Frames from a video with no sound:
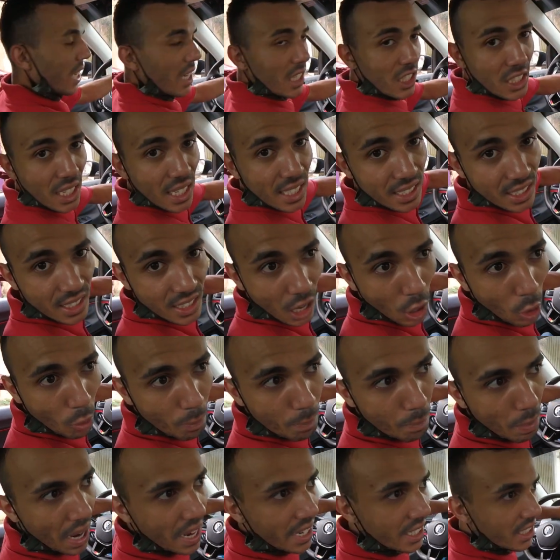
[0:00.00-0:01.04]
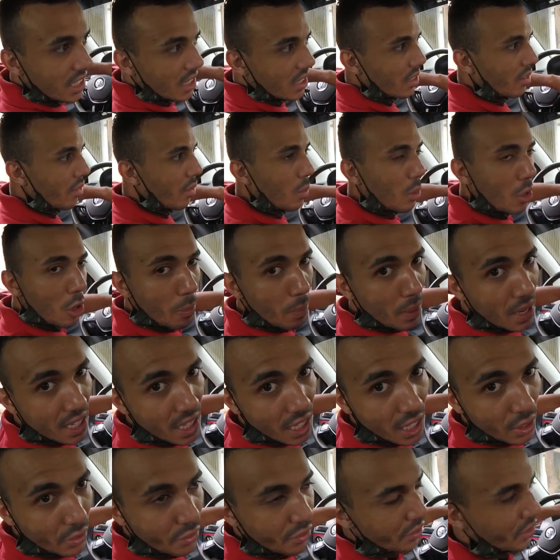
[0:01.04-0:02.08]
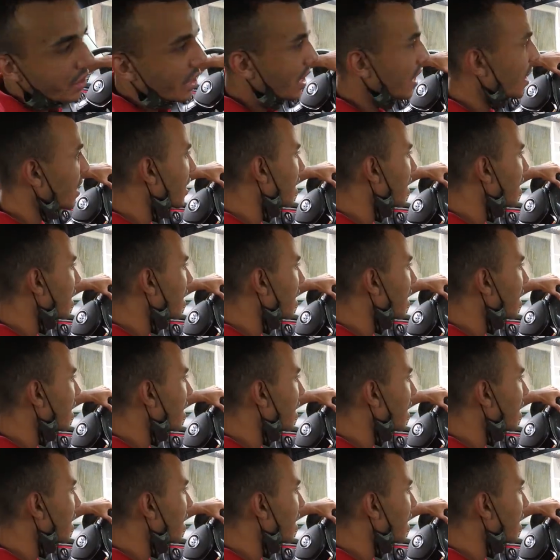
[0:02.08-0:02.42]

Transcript: Aquele jeitão, pai. Só vamos acompanhando, filho.